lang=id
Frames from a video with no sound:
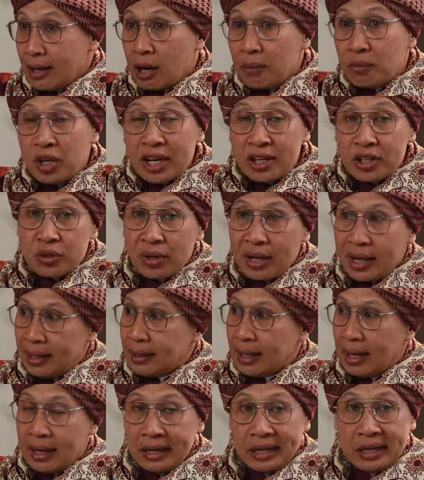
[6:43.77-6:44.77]
Kemudian juga
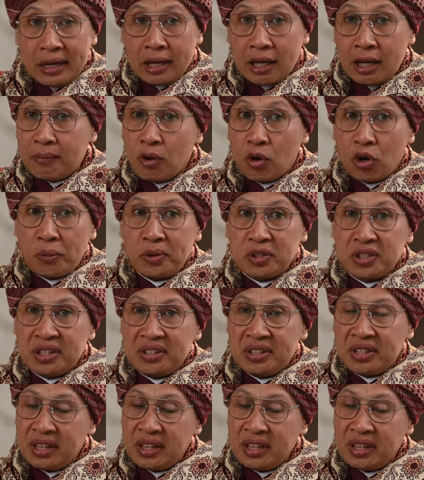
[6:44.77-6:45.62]
hal lain lagi mengkeroposkan